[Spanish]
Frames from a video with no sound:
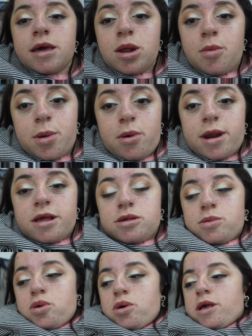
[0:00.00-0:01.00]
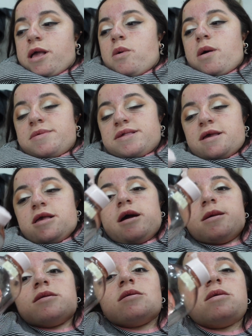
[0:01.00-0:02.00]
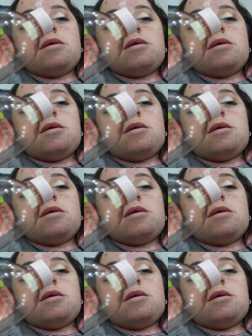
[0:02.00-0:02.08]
Quiero probar el truco del agua micelar